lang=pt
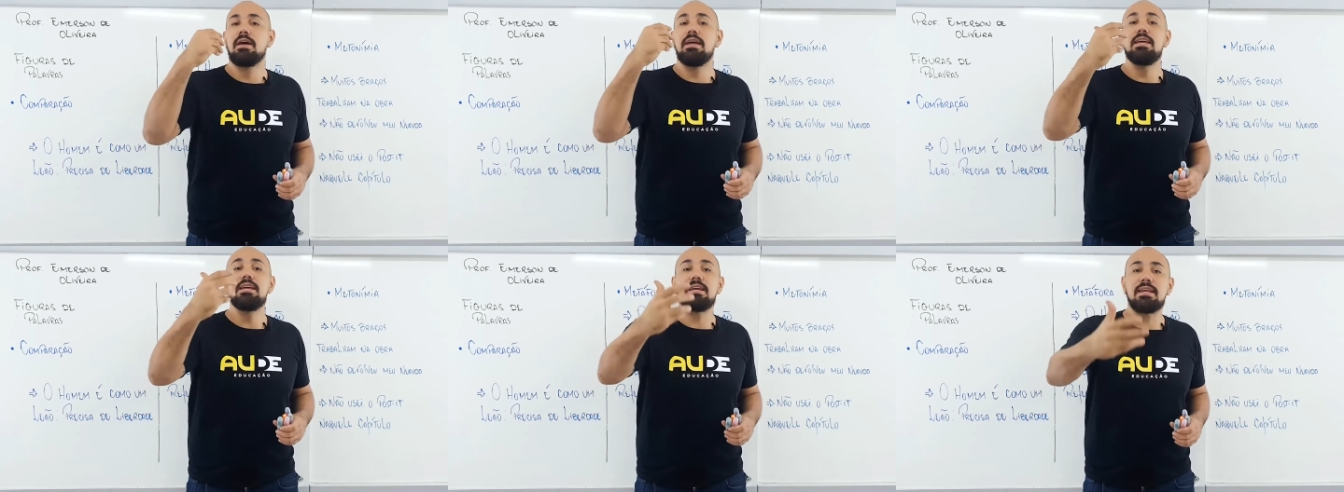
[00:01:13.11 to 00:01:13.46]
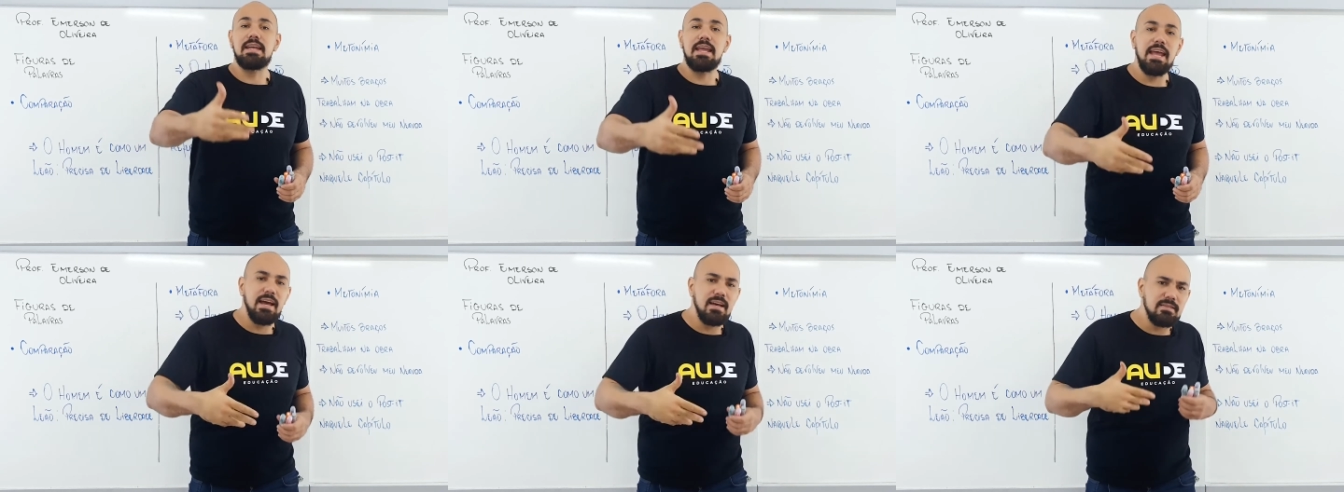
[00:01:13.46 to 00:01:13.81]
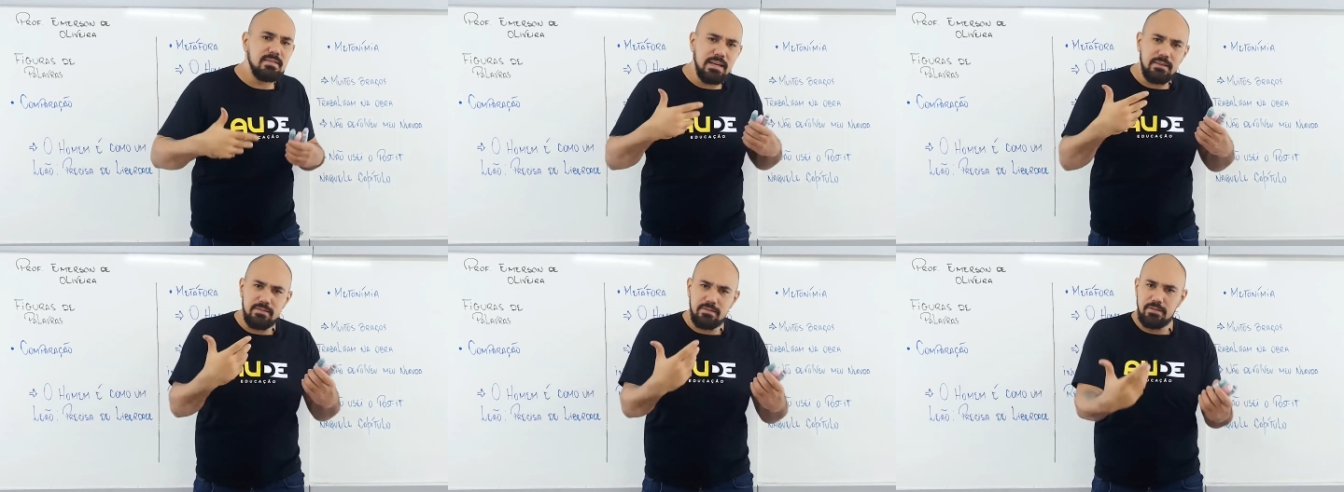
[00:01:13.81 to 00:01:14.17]

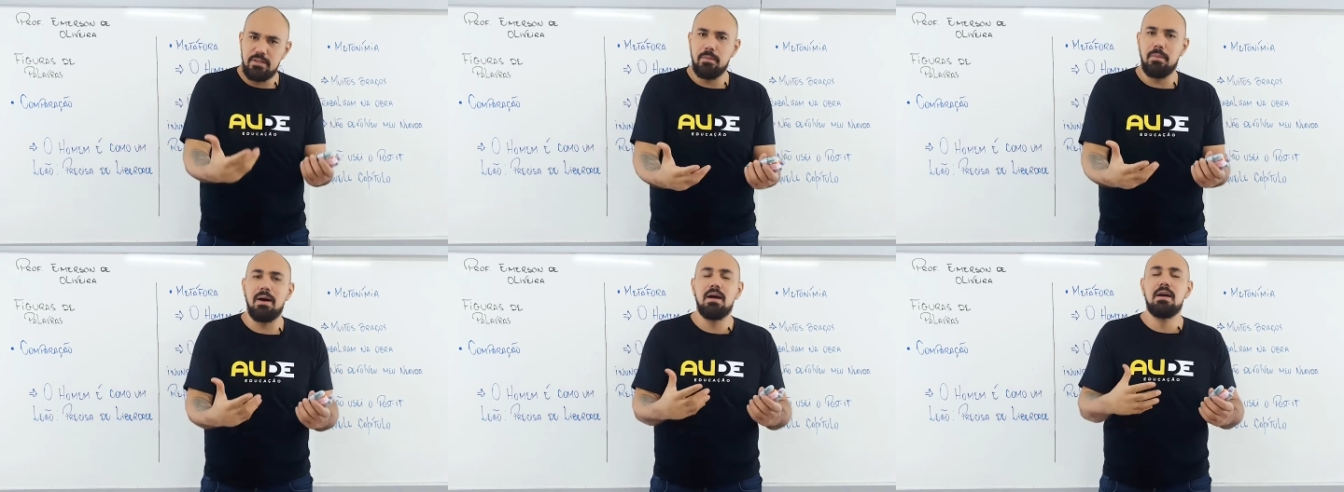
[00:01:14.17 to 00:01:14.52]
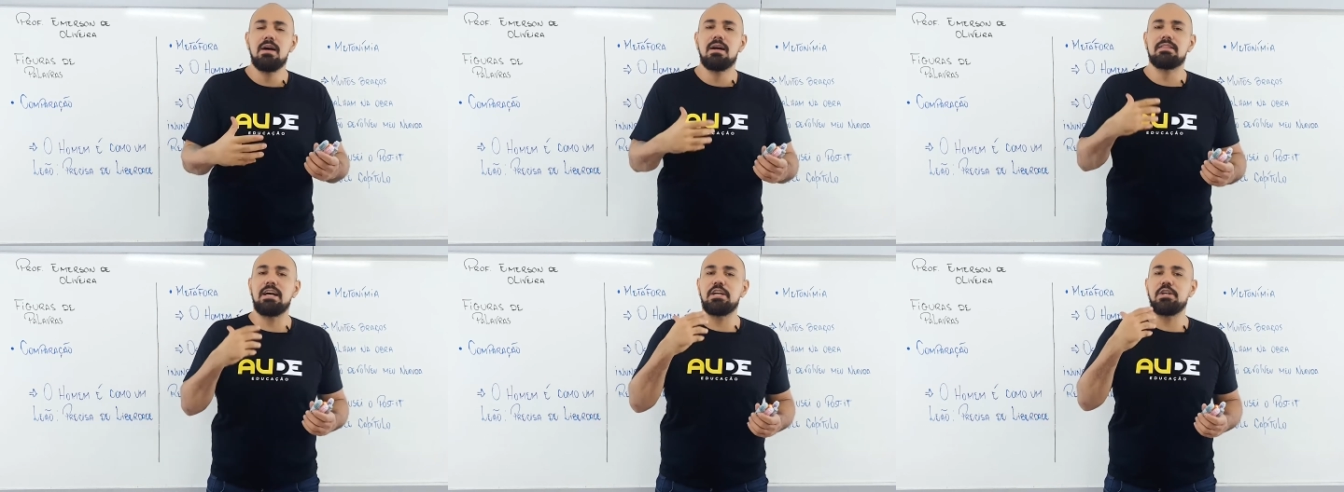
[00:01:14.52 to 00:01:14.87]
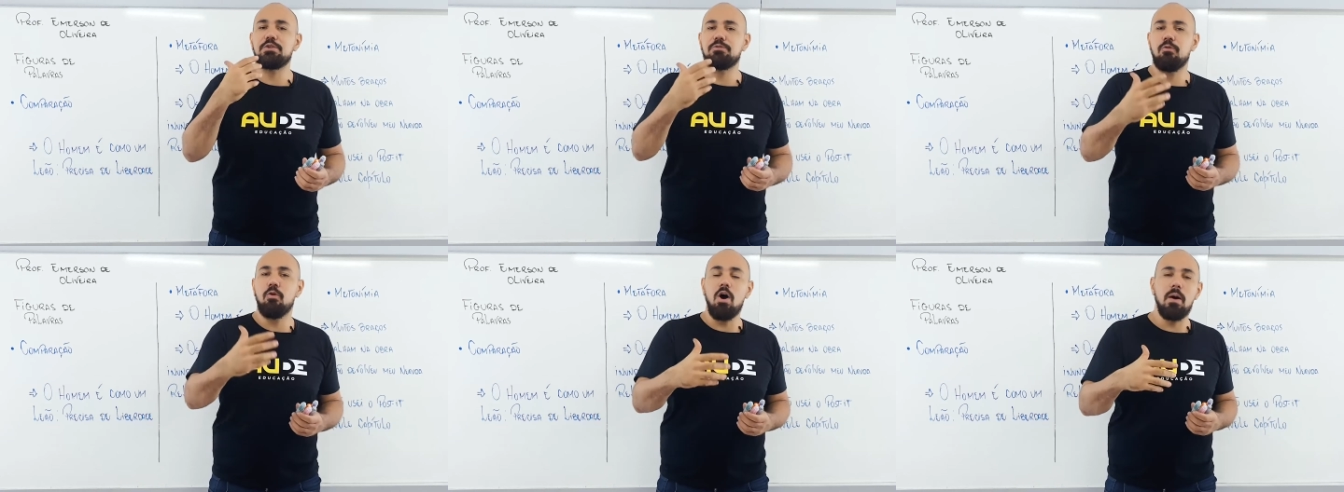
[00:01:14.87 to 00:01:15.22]
riqueza em cima das
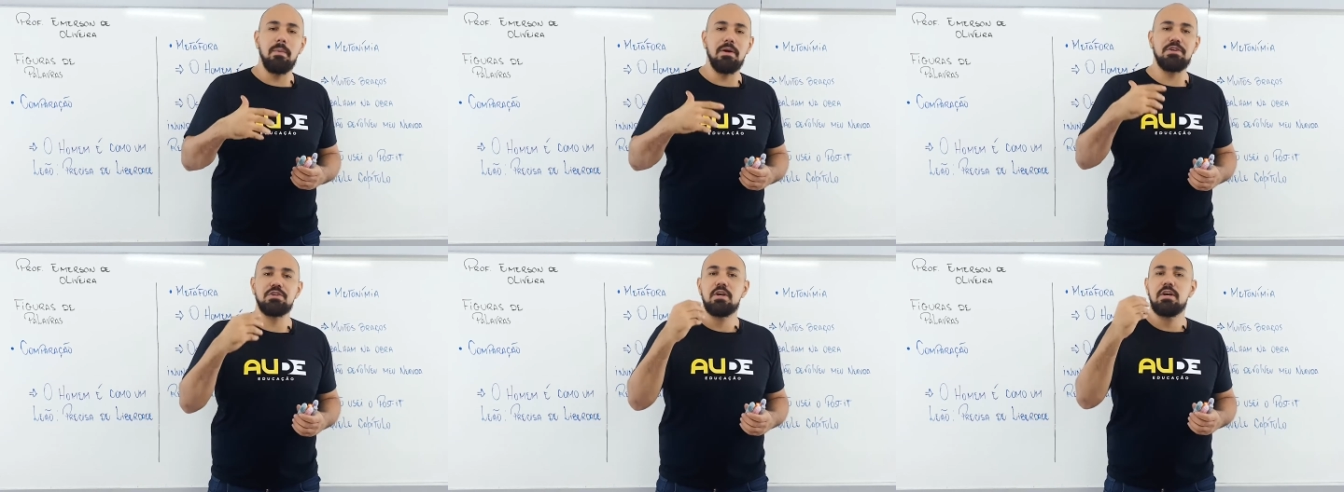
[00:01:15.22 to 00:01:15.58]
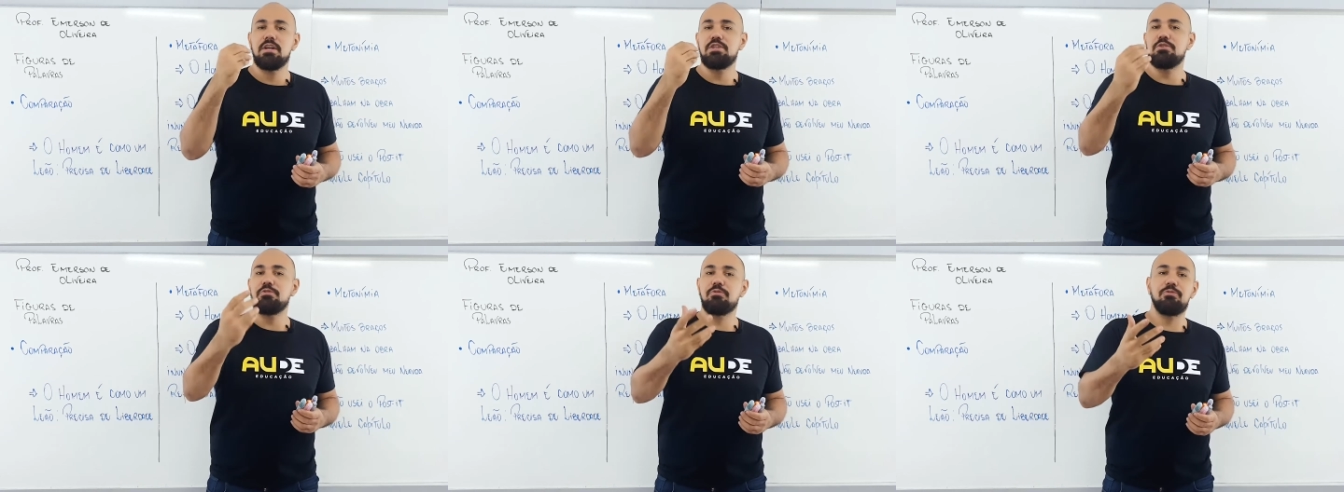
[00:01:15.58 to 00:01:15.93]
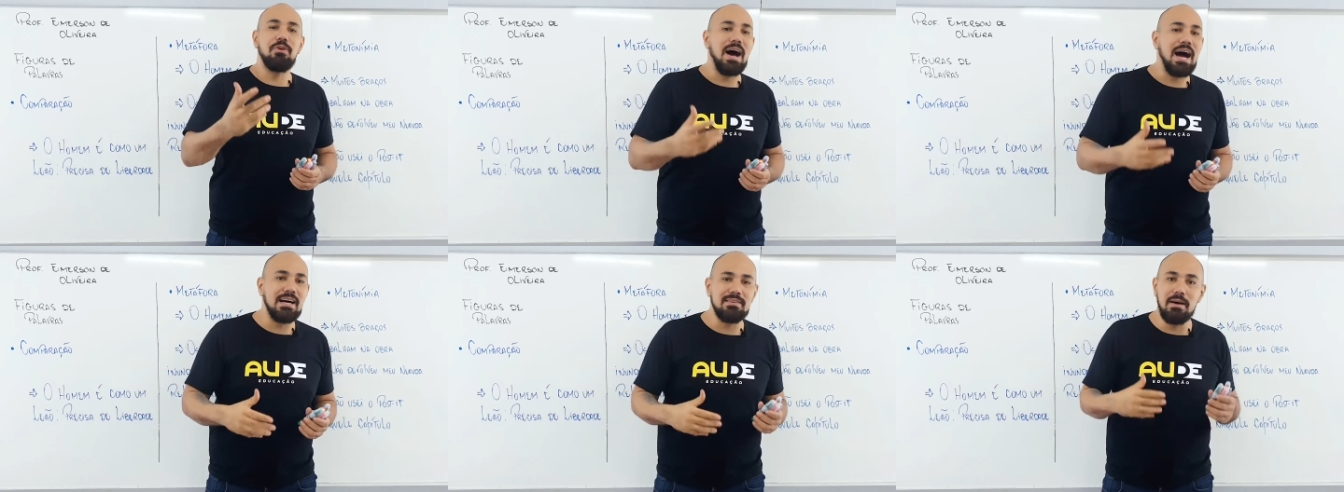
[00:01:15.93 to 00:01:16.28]
formas de
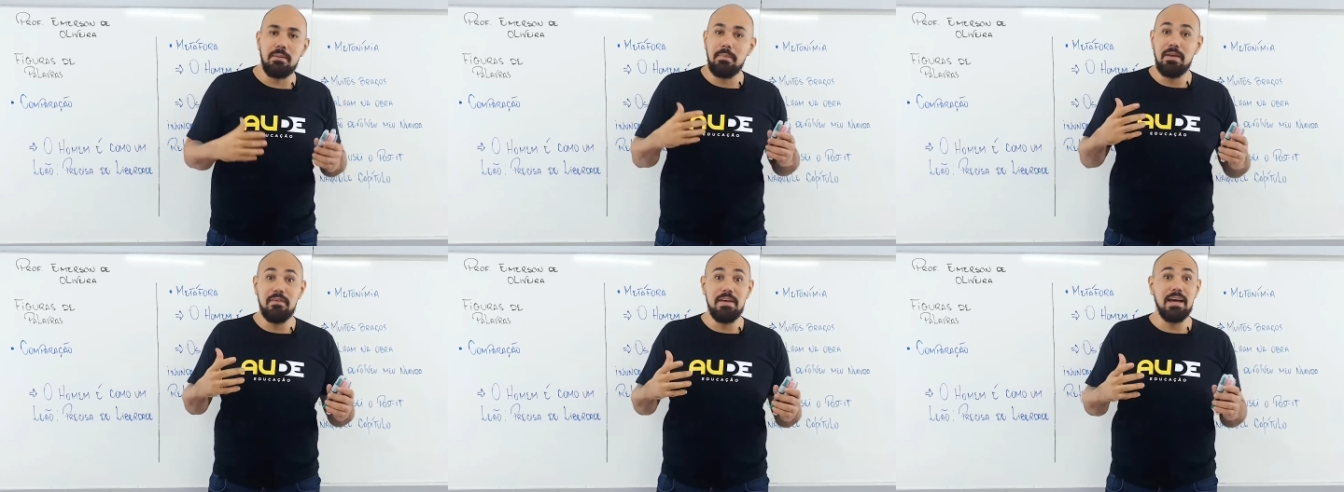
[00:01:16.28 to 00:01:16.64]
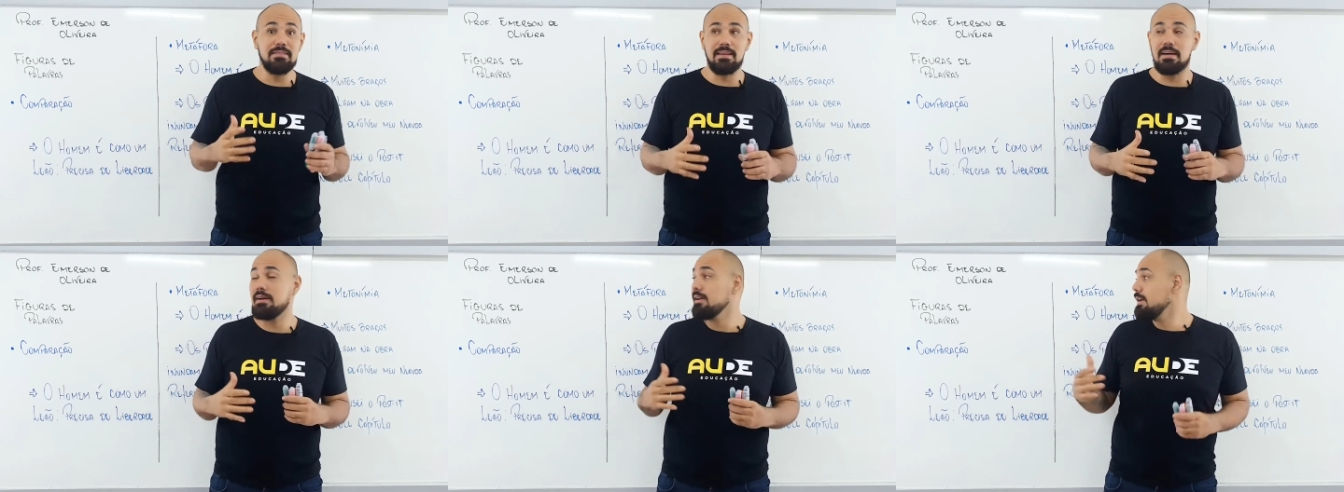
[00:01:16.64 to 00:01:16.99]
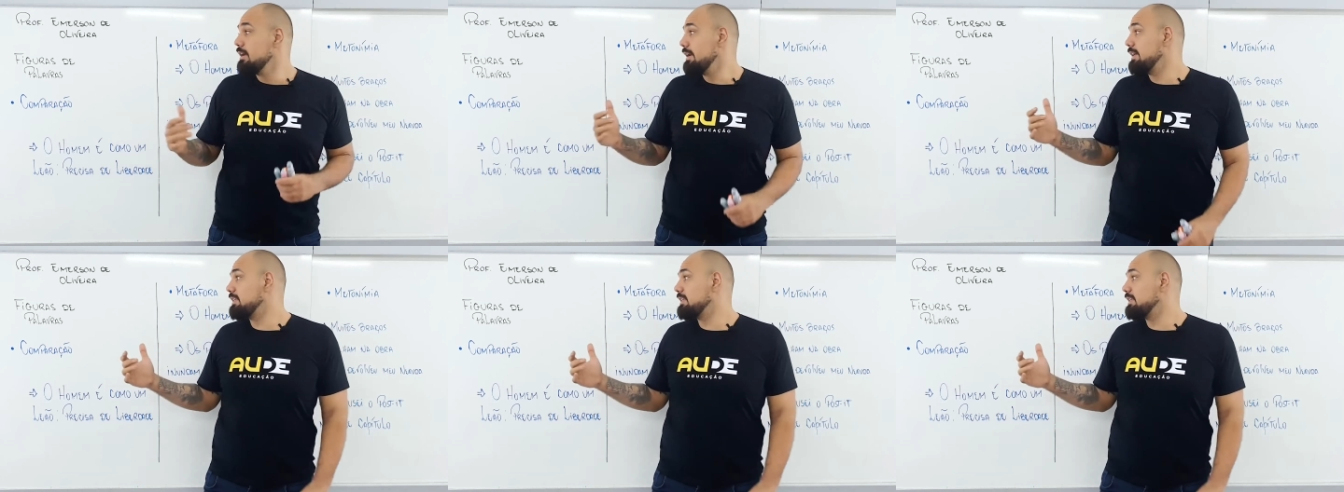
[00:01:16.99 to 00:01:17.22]
fala, beleza?